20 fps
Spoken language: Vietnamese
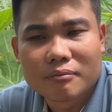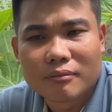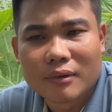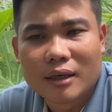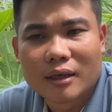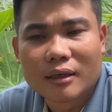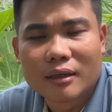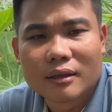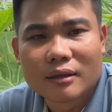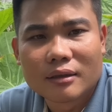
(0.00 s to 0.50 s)

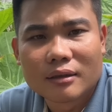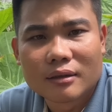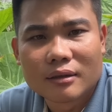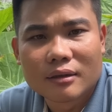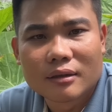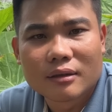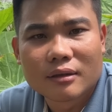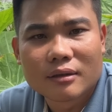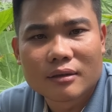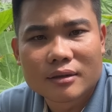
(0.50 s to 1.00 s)

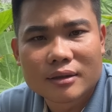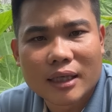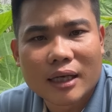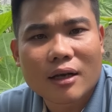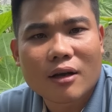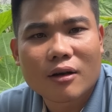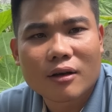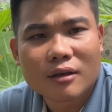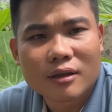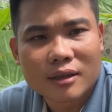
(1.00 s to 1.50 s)
mình sẽ
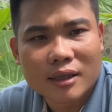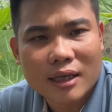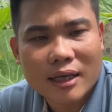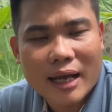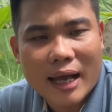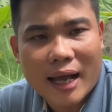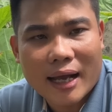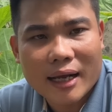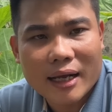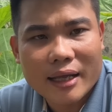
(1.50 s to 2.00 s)
có được tất
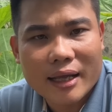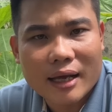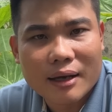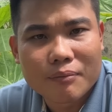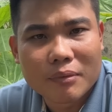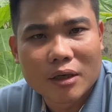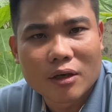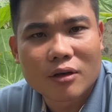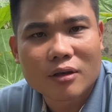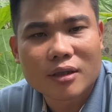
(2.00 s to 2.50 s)
cả cả nhà
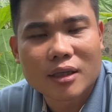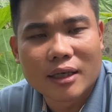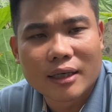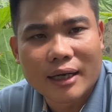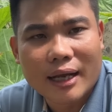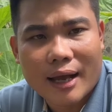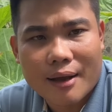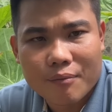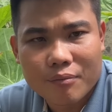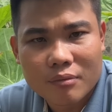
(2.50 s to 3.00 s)
mình có
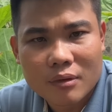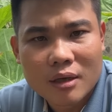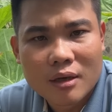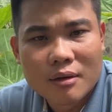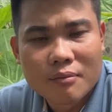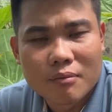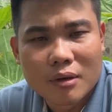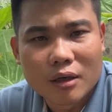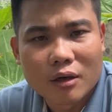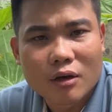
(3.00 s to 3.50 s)
tình cảm
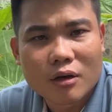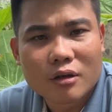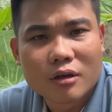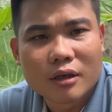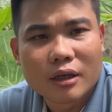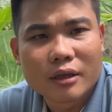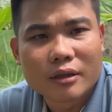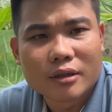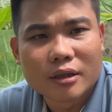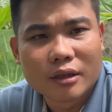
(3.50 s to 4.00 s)
mình có
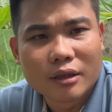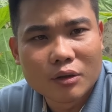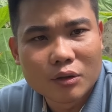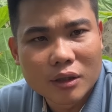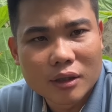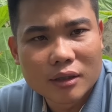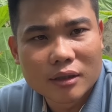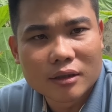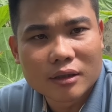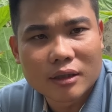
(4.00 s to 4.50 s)
được sự
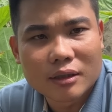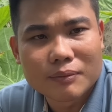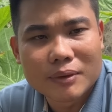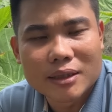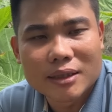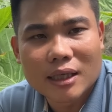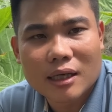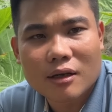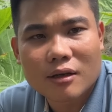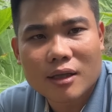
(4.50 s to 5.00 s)
yêu thương thì
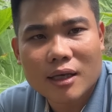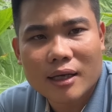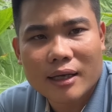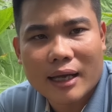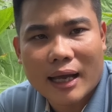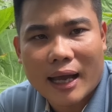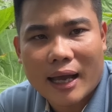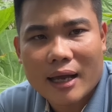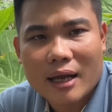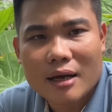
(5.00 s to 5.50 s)
mình sẽ có tất
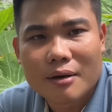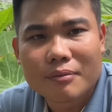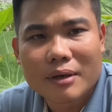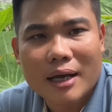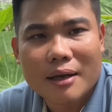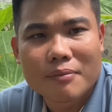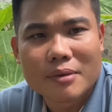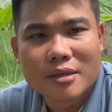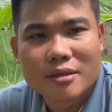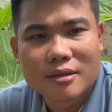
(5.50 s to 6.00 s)
cả hôm
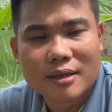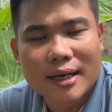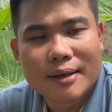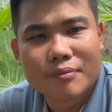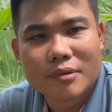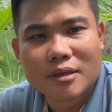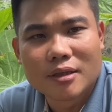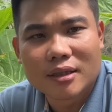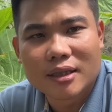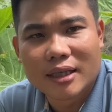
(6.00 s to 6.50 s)
nay mình chưa
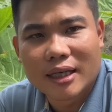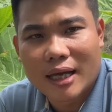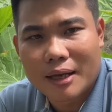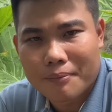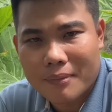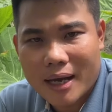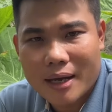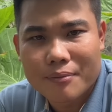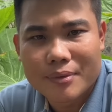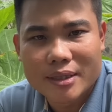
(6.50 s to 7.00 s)
làm được thì ngày
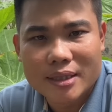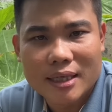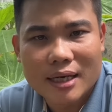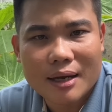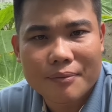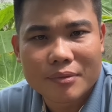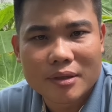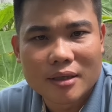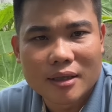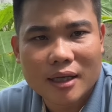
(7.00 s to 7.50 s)
mai mình sẽ
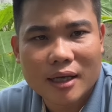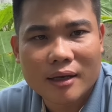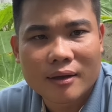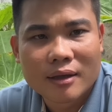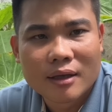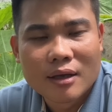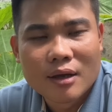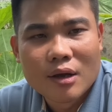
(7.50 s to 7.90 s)
làm được ha